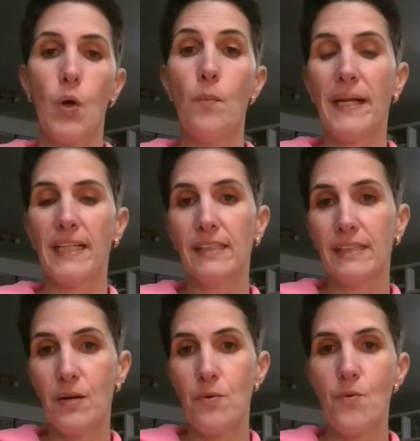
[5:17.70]
Comparando
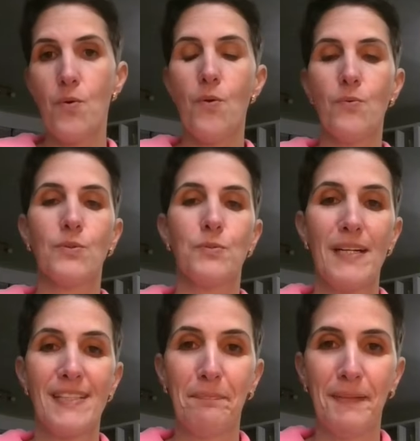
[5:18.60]
então com os
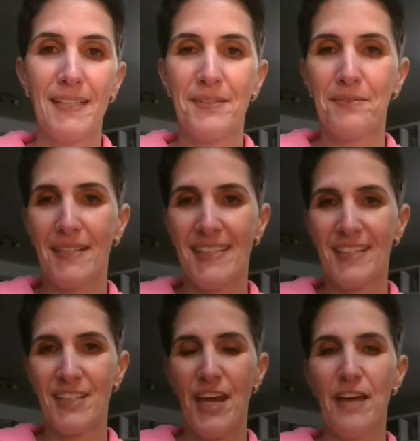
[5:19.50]
participantes do
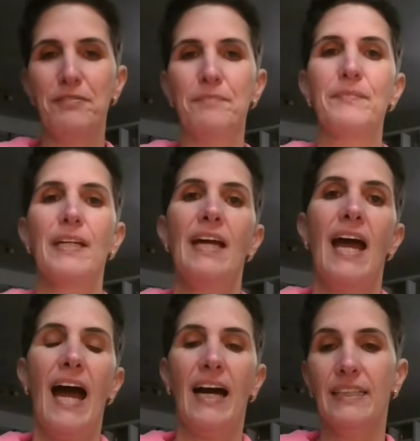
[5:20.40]
Masterchef,
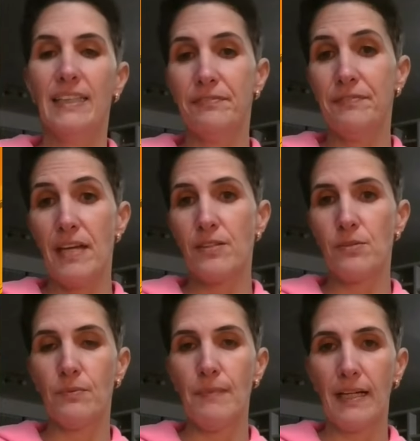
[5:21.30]
a Ana fez
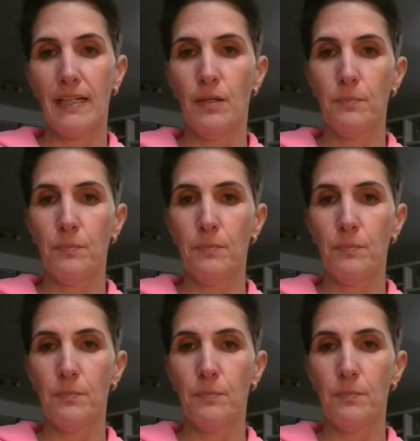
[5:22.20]
um macarrão um